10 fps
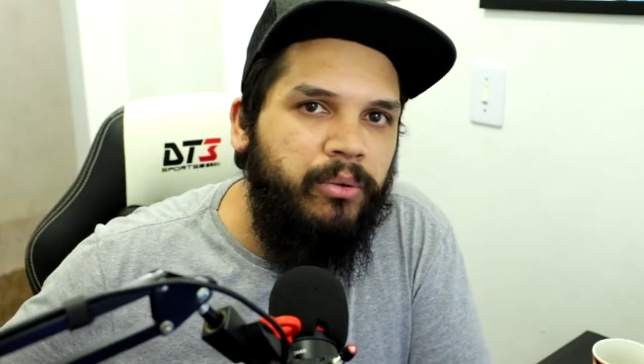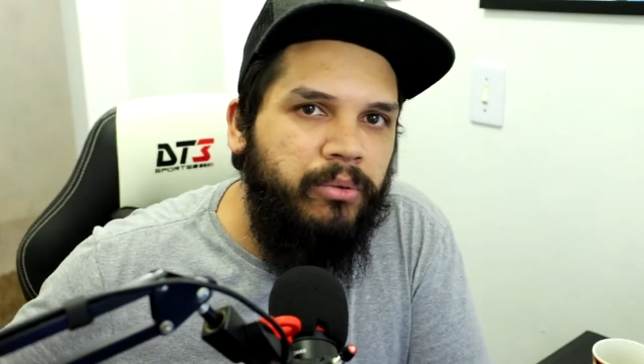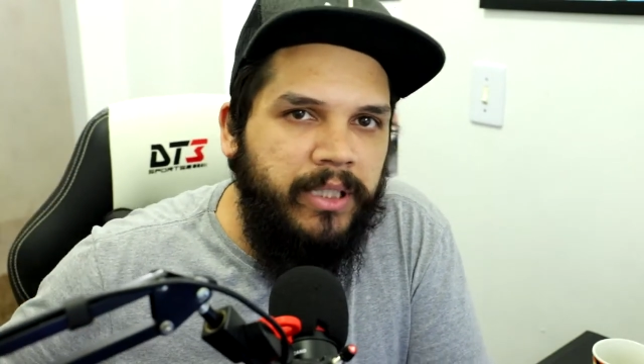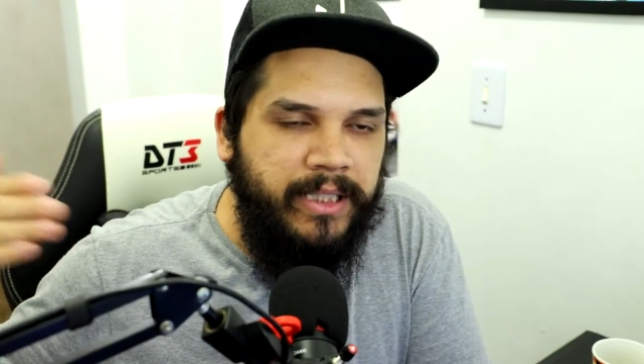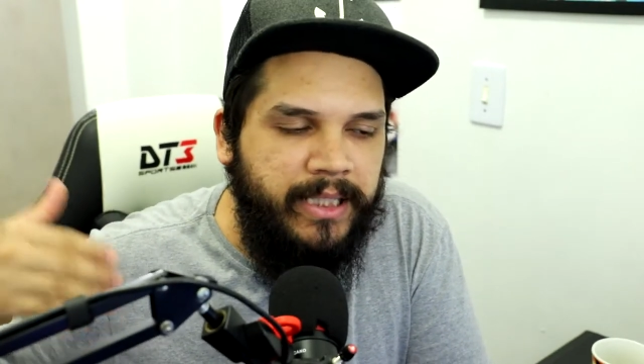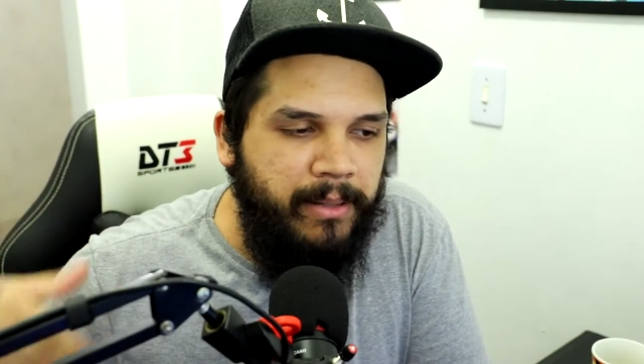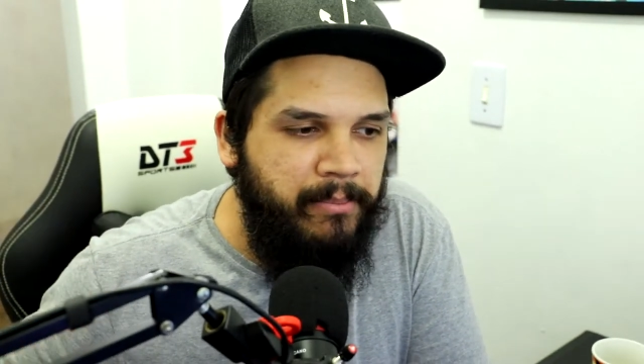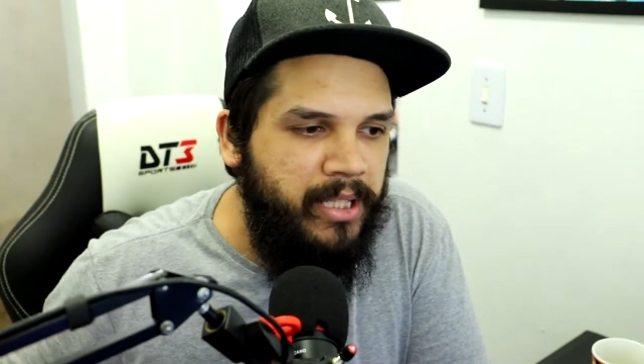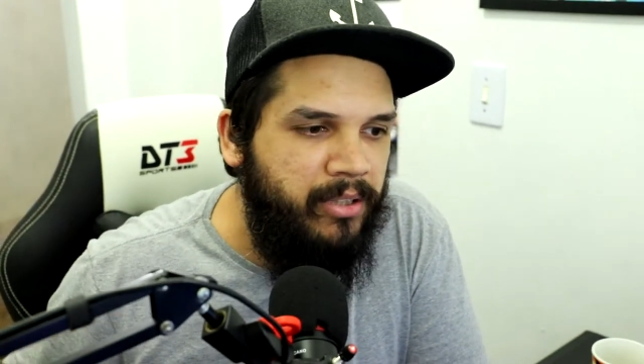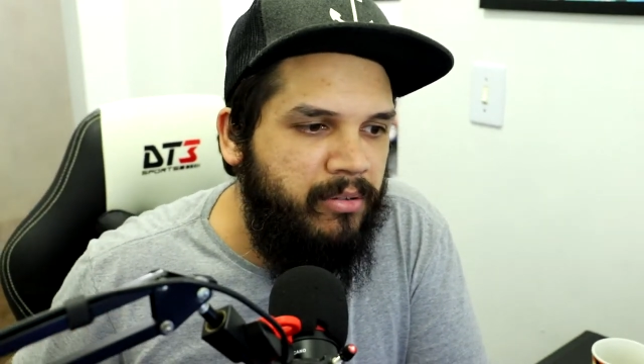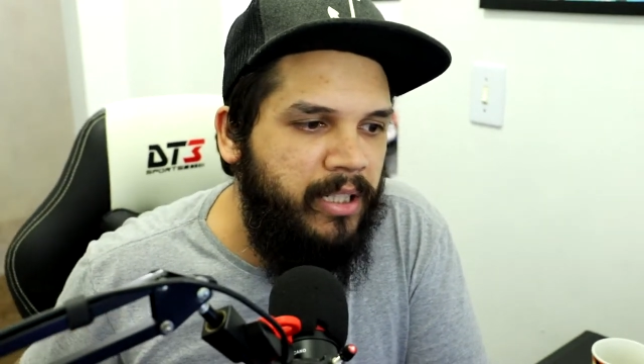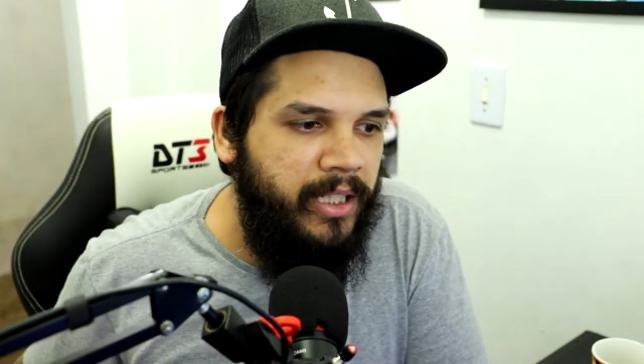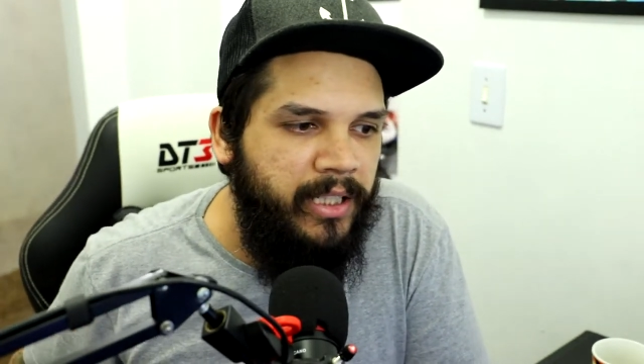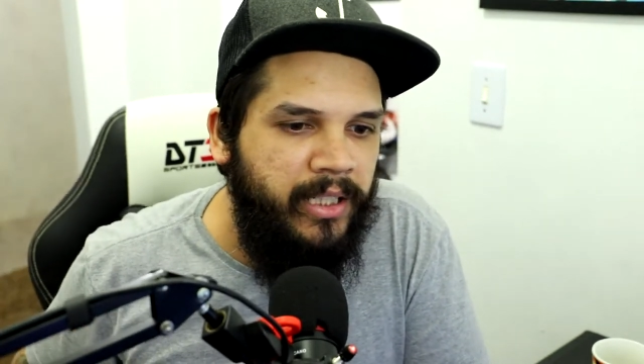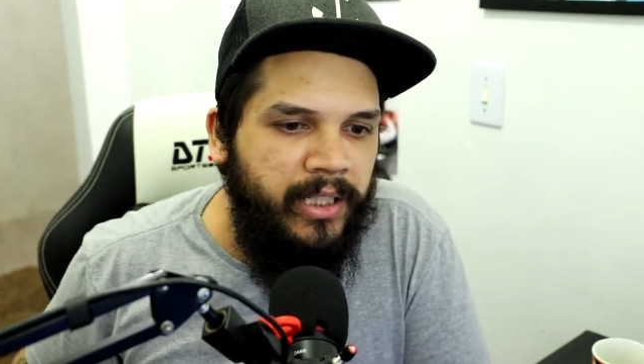o lançamento
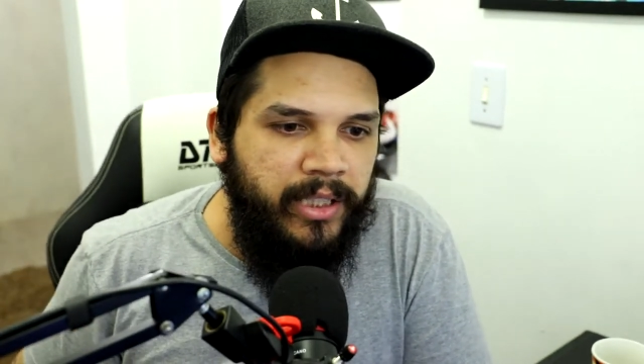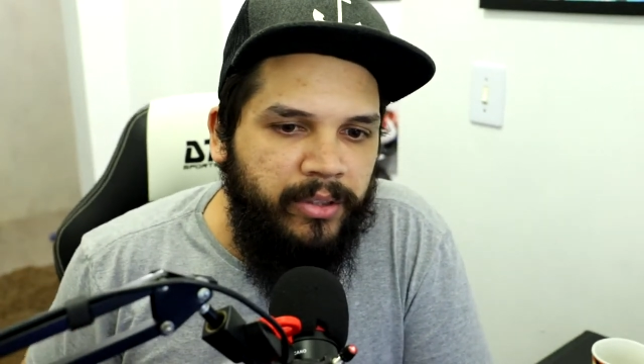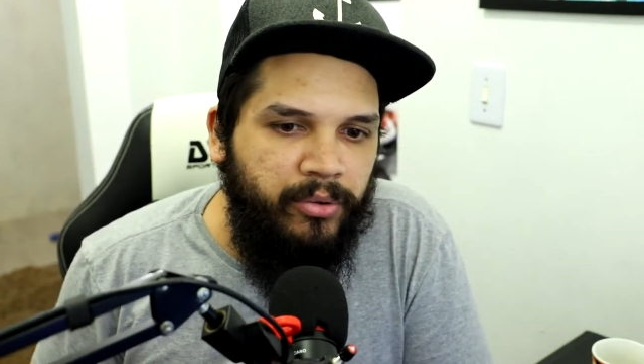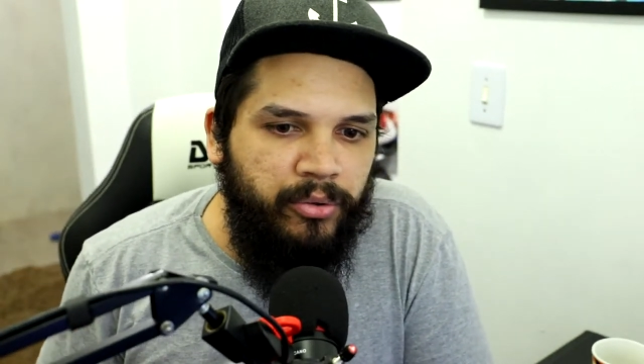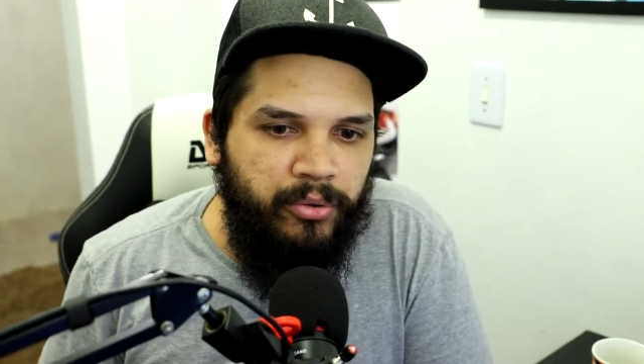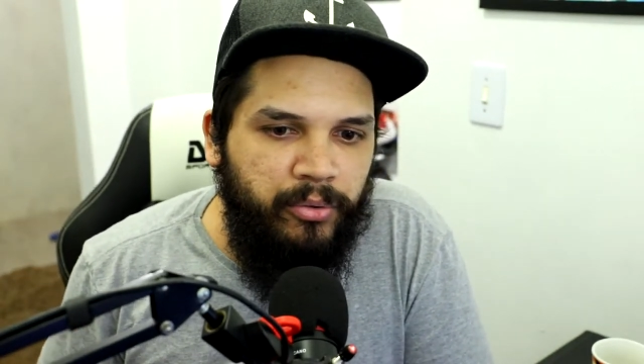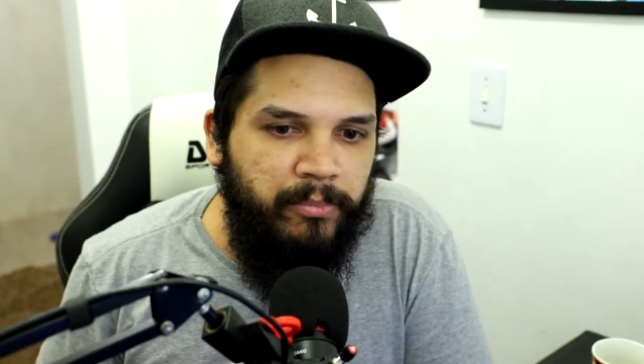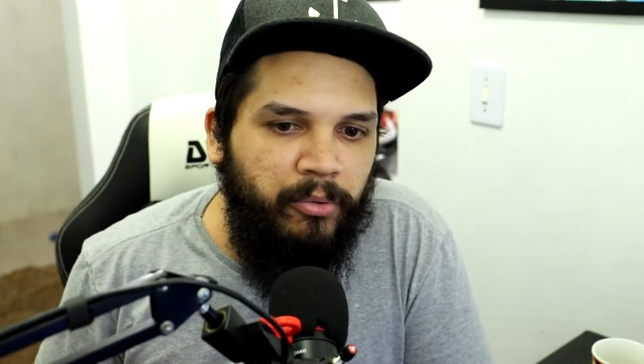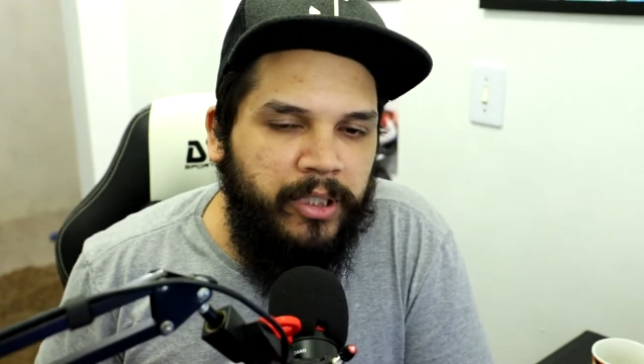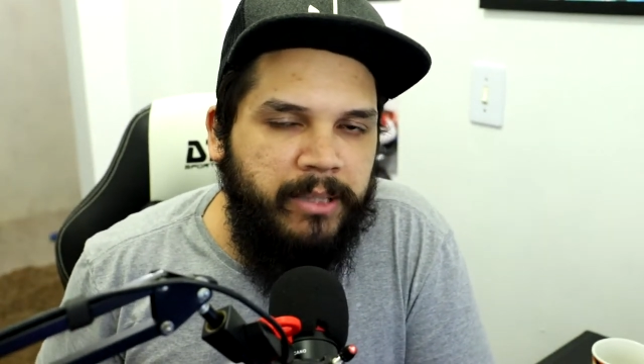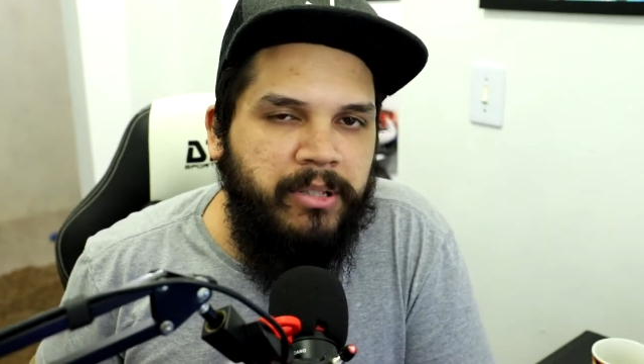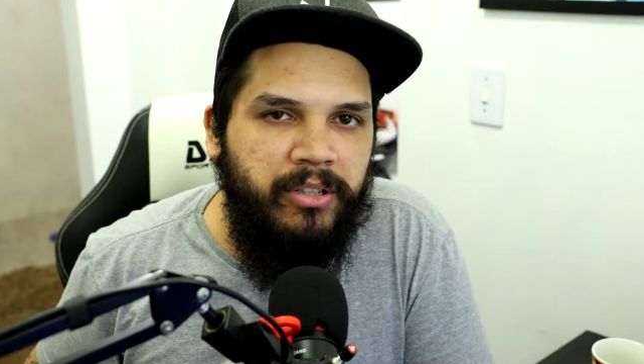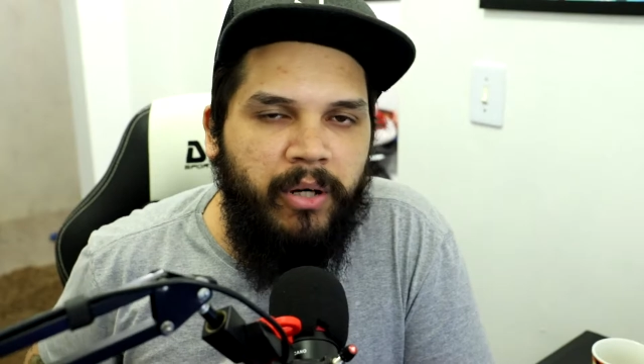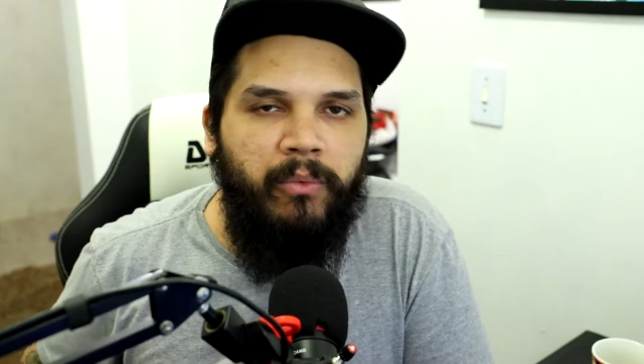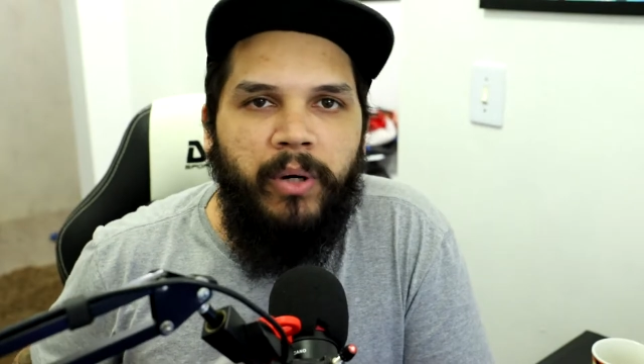ali do
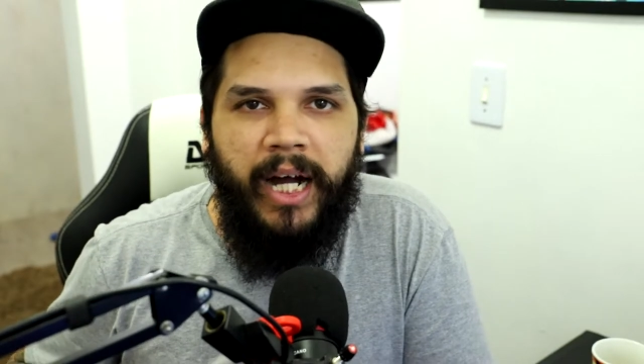lançamento não,